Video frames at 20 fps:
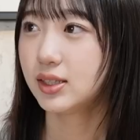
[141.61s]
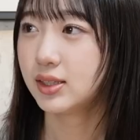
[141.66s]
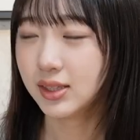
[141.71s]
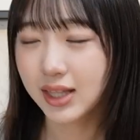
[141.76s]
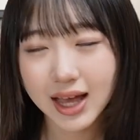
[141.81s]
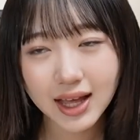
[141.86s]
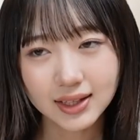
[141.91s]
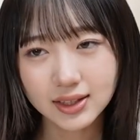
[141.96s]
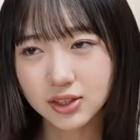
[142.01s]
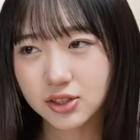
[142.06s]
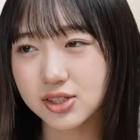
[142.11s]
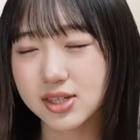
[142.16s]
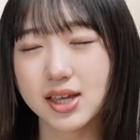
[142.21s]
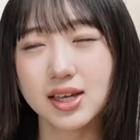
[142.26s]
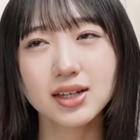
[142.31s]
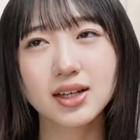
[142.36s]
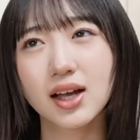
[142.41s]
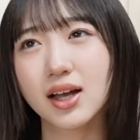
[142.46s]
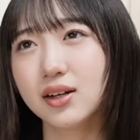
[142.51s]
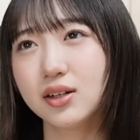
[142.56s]
何の
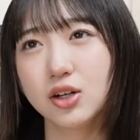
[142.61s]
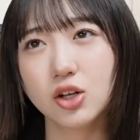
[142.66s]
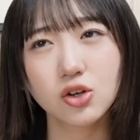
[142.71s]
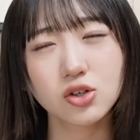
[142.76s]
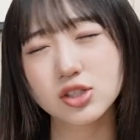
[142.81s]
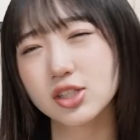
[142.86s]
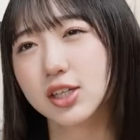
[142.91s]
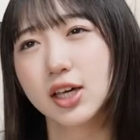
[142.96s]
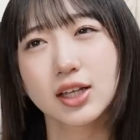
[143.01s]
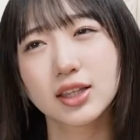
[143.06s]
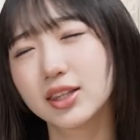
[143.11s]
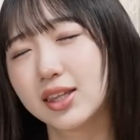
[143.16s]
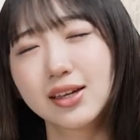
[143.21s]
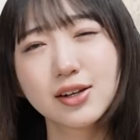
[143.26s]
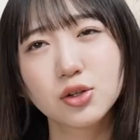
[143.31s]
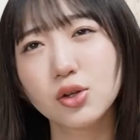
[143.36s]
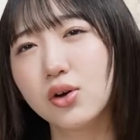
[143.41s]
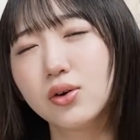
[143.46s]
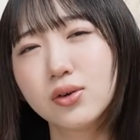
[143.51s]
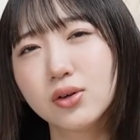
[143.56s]
洗顔料使って
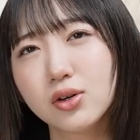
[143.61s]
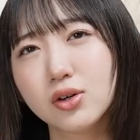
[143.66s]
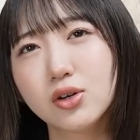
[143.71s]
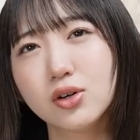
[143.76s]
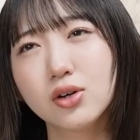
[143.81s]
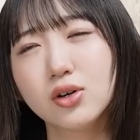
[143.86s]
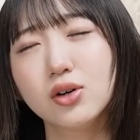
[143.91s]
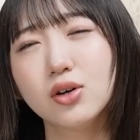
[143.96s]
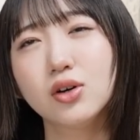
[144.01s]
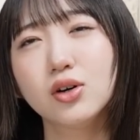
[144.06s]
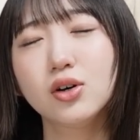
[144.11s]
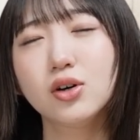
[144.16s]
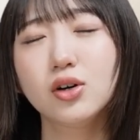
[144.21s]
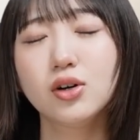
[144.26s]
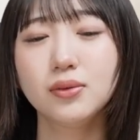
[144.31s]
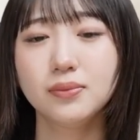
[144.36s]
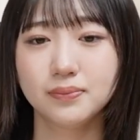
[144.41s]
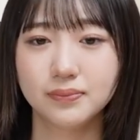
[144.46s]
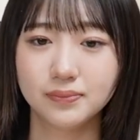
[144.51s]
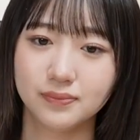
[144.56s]
る
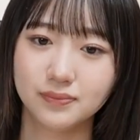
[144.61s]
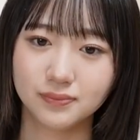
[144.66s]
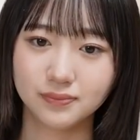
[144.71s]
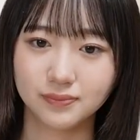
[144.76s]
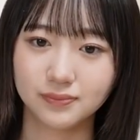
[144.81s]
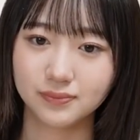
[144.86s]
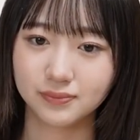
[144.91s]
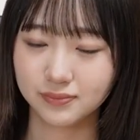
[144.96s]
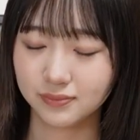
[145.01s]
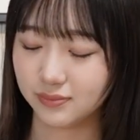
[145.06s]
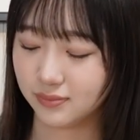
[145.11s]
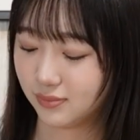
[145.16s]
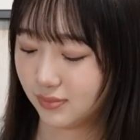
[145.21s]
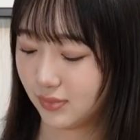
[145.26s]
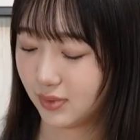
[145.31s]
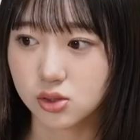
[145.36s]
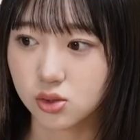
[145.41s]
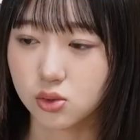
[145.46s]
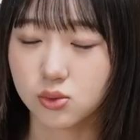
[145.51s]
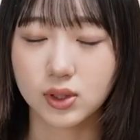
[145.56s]
のー。
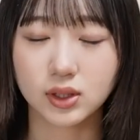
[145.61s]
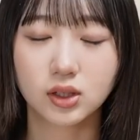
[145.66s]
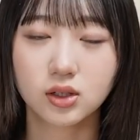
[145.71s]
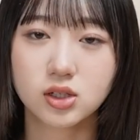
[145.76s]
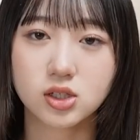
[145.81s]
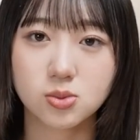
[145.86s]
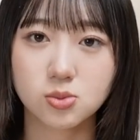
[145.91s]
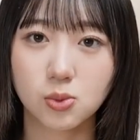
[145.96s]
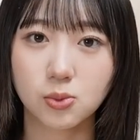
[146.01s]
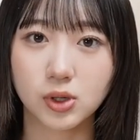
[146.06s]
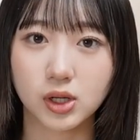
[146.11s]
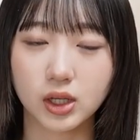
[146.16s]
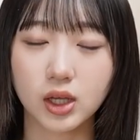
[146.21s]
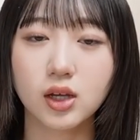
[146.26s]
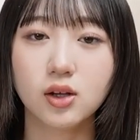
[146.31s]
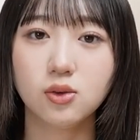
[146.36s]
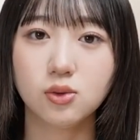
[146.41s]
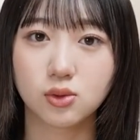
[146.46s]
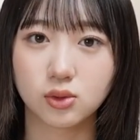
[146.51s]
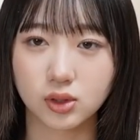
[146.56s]
そう、私も
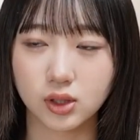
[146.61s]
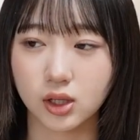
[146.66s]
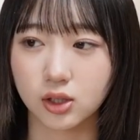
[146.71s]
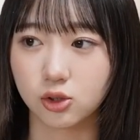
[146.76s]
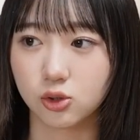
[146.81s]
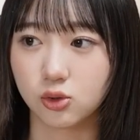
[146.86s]
結構ね、あ